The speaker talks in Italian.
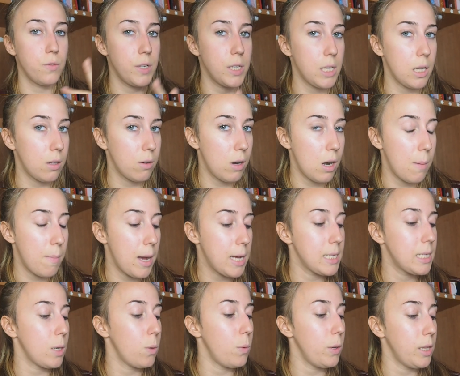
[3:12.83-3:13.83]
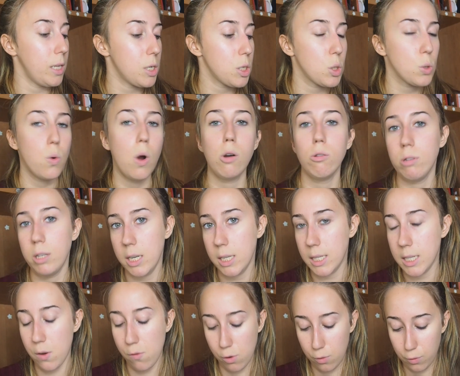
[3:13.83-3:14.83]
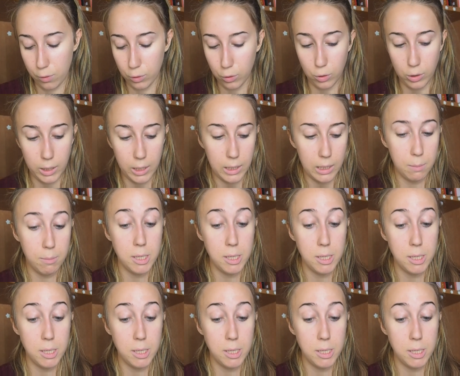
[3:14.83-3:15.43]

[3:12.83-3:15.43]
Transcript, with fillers: fissata con la base, quindi a scuola utilizzavo il fondotinta,